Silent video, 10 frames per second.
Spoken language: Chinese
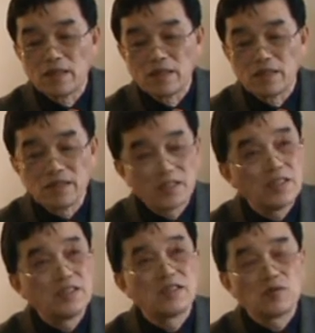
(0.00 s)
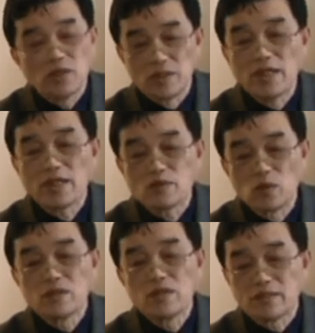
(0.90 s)
呃实体性存在，
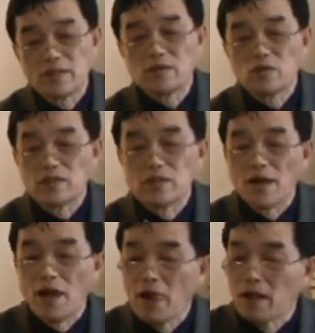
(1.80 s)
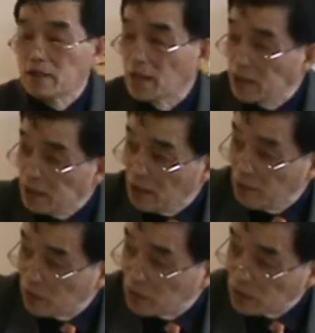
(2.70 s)
宗教神的存在，他的代
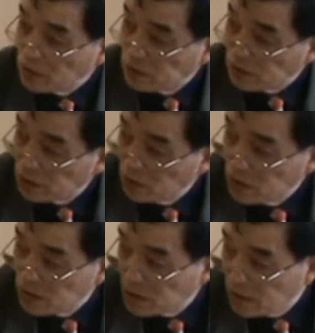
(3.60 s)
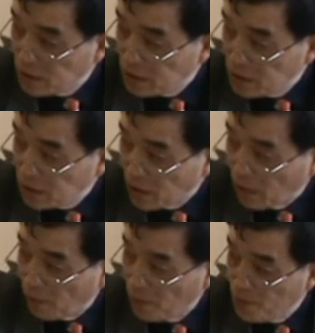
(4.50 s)
表作呢就是《论善一信
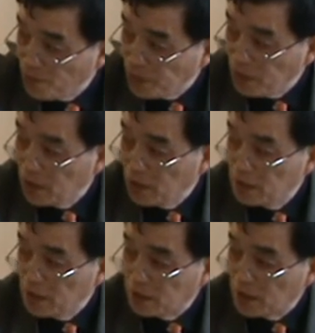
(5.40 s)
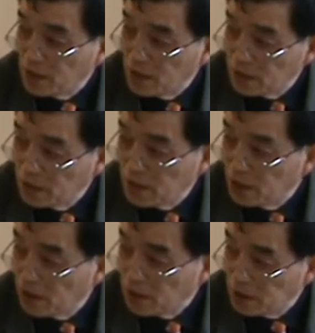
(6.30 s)
仰》，善一何以
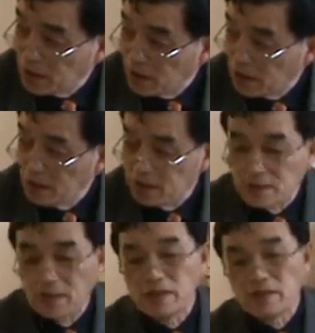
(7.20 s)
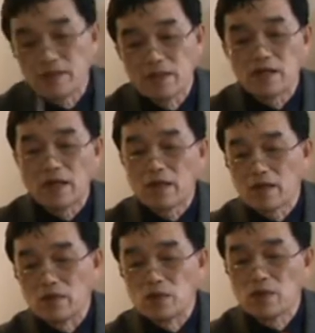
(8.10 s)
呃上帝何以成人》等等啊
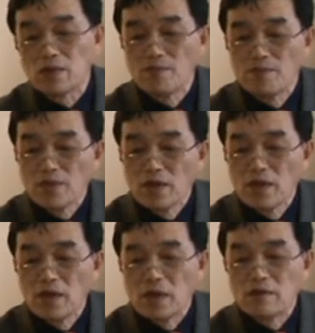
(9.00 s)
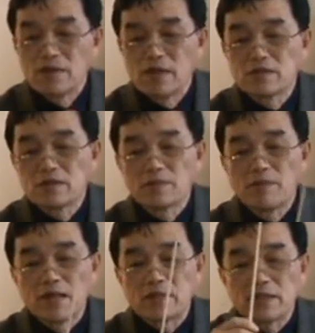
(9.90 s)
很多，那么也就是
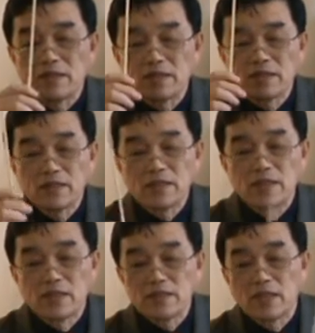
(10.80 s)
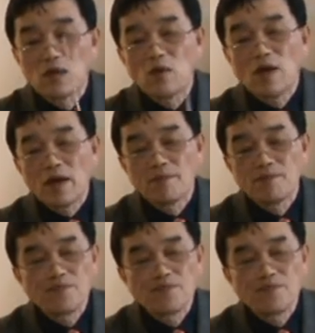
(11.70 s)
把这个上帝呢人格化，